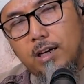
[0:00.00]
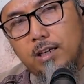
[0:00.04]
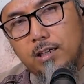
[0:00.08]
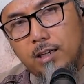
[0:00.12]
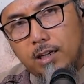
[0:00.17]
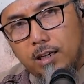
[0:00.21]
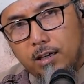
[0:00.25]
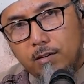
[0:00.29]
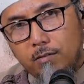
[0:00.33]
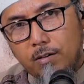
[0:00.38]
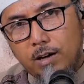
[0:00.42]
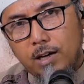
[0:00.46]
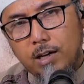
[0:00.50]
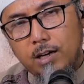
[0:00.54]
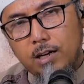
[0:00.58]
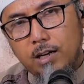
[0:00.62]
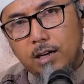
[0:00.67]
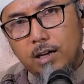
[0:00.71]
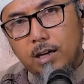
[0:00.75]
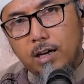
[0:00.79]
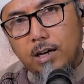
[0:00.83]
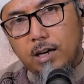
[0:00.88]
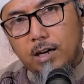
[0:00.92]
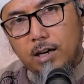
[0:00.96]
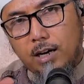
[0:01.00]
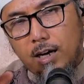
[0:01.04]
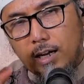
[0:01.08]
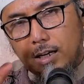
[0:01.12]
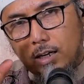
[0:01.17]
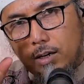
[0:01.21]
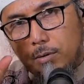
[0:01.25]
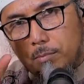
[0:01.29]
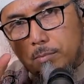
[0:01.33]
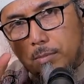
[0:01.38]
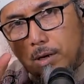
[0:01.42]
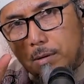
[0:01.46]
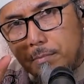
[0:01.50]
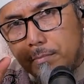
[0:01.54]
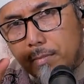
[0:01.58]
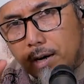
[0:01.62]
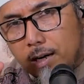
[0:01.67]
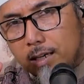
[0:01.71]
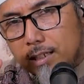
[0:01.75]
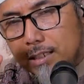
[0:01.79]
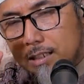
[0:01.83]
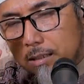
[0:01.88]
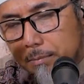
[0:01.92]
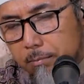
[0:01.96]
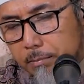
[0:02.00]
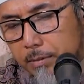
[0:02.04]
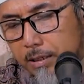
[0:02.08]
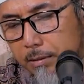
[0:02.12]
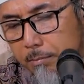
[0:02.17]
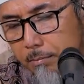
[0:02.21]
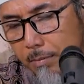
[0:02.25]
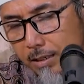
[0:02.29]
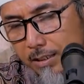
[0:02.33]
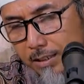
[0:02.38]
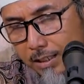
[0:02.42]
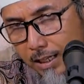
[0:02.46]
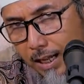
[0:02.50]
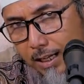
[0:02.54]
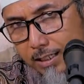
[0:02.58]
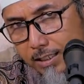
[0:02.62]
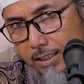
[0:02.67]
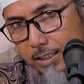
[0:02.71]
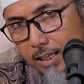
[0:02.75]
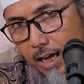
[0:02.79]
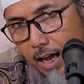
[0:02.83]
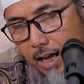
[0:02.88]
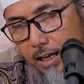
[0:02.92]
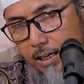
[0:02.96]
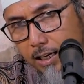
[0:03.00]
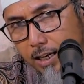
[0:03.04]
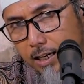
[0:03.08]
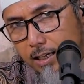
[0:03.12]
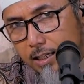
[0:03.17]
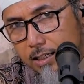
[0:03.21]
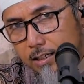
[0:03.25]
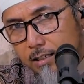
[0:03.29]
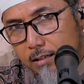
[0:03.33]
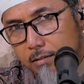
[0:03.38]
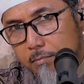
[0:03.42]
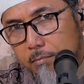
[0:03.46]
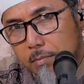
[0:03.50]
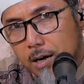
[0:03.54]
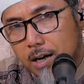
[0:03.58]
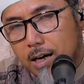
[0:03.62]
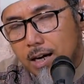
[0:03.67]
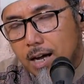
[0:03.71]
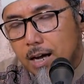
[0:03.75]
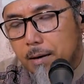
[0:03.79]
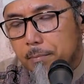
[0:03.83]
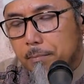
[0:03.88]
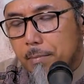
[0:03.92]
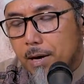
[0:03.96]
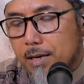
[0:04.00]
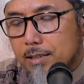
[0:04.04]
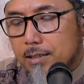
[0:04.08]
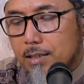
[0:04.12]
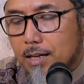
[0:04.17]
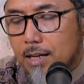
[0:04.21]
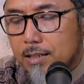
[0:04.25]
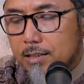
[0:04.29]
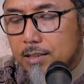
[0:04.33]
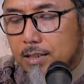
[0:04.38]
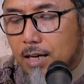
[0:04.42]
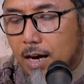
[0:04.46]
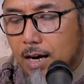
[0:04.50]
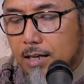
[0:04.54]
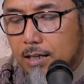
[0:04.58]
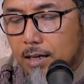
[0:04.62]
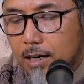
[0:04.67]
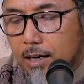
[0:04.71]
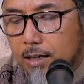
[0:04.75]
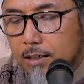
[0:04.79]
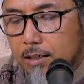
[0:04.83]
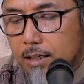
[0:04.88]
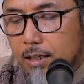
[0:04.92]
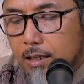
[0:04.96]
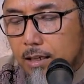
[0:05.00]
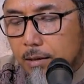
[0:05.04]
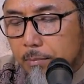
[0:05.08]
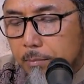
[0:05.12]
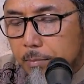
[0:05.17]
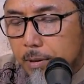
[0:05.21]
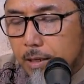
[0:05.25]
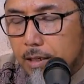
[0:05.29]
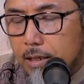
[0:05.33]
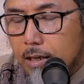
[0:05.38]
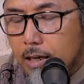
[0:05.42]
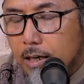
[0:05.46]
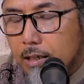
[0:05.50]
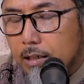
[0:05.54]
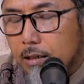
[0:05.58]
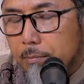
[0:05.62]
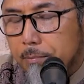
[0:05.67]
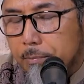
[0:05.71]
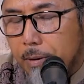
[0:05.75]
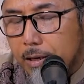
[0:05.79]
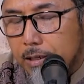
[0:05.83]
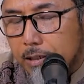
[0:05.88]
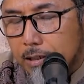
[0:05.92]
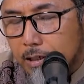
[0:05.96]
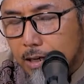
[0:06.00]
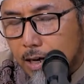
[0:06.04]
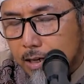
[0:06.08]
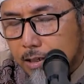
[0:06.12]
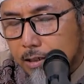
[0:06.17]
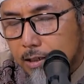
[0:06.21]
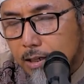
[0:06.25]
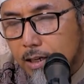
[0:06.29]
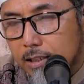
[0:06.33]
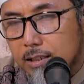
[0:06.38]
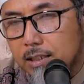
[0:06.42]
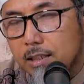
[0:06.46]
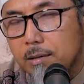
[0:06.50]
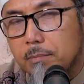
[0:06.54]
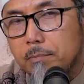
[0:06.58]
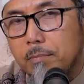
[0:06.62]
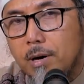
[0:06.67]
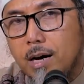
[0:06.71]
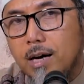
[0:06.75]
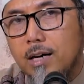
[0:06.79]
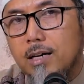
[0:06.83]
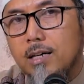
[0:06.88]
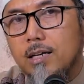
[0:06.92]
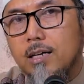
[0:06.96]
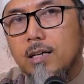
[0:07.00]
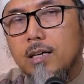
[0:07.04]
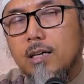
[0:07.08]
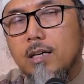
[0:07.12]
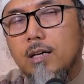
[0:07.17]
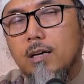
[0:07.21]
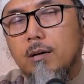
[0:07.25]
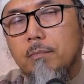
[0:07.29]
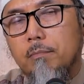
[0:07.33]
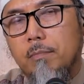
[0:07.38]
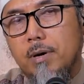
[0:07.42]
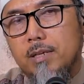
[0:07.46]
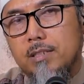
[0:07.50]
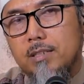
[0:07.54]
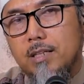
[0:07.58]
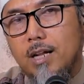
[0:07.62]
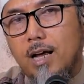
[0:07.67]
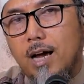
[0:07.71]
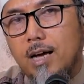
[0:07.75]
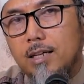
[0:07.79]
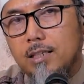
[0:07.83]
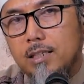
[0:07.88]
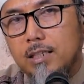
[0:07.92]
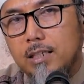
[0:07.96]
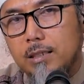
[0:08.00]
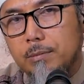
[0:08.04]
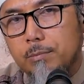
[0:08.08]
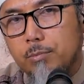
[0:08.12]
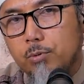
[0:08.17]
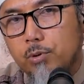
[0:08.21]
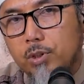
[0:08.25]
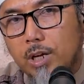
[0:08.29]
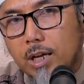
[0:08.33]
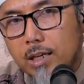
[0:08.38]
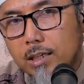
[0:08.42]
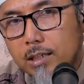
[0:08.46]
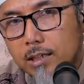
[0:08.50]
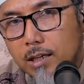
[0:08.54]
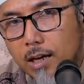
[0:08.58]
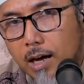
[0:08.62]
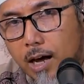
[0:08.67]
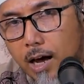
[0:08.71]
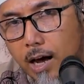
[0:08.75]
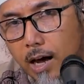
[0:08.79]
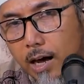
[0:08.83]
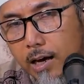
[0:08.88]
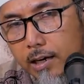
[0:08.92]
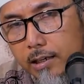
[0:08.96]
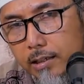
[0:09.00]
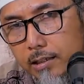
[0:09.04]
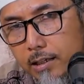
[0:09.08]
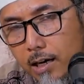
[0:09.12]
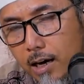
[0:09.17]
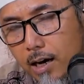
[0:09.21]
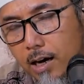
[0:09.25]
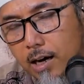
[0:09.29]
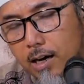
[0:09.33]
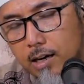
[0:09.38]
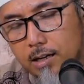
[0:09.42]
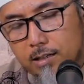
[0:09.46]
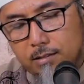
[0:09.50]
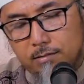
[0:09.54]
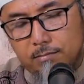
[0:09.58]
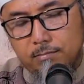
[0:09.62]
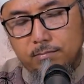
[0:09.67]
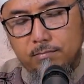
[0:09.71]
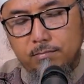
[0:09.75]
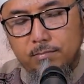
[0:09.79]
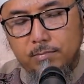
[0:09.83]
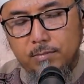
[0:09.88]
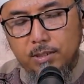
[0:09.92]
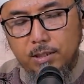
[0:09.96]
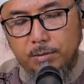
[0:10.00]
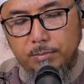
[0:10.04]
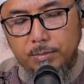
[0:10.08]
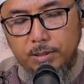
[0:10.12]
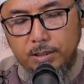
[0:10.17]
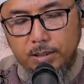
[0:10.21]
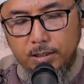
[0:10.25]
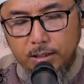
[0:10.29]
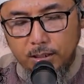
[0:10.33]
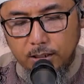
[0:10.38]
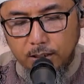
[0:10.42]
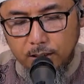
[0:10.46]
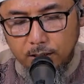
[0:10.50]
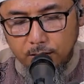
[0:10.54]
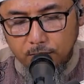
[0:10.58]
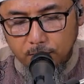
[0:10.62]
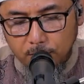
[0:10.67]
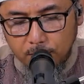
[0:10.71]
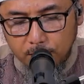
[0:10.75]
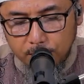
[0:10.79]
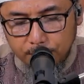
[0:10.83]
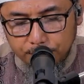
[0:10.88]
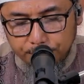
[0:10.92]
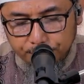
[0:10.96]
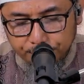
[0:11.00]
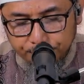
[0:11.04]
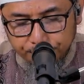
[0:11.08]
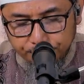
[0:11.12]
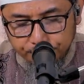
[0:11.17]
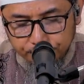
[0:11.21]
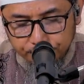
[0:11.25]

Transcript: karena ikhwah kalau memang demi maslahat si anak maka maslahat si anak ini lebih dikedepankan ketimbang maslahat ibu dan ayah demikian ikhwah